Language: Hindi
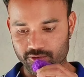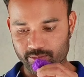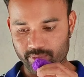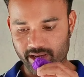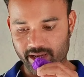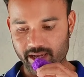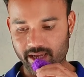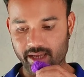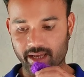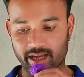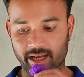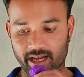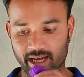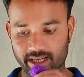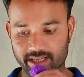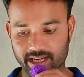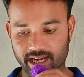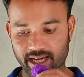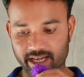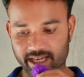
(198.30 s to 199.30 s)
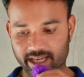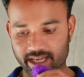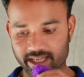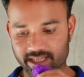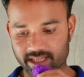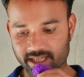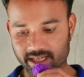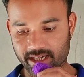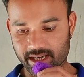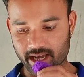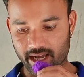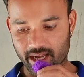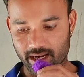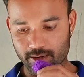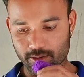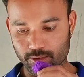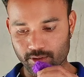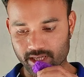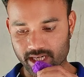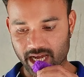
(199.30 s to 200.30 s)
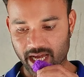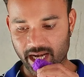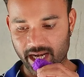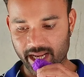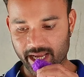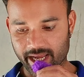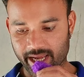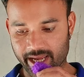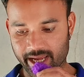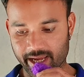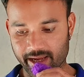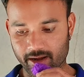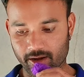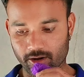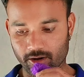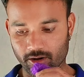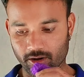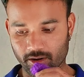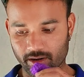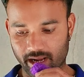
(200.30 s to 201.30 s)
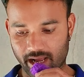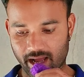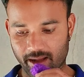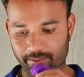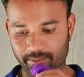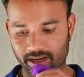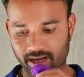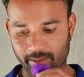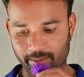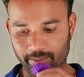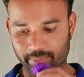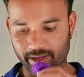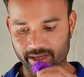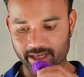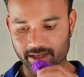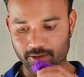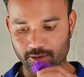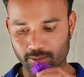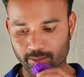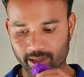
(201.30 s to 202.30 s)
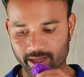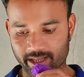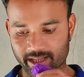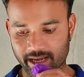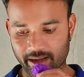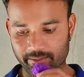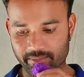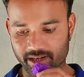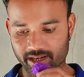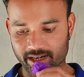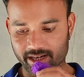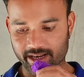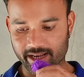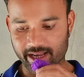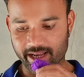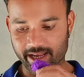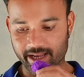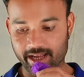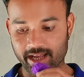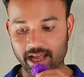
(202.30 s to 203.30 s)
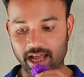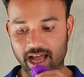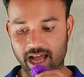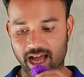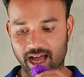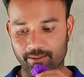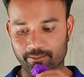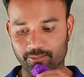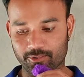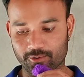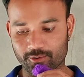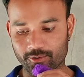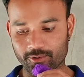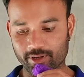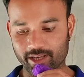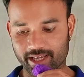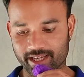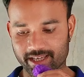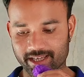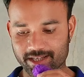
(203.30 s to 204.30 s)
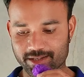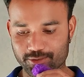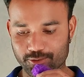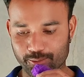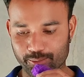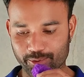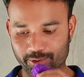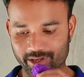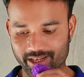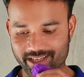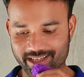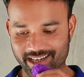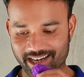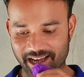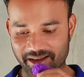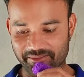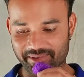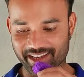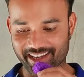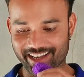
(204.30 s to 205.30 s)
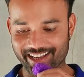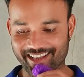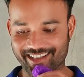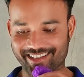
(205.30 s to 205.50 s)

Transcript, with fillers: उसमें हज़ार जी लोड डाल रहे हैं और आप कंपनी को बदनाम कर रहे हैं आपको 21 तोपों की सलामी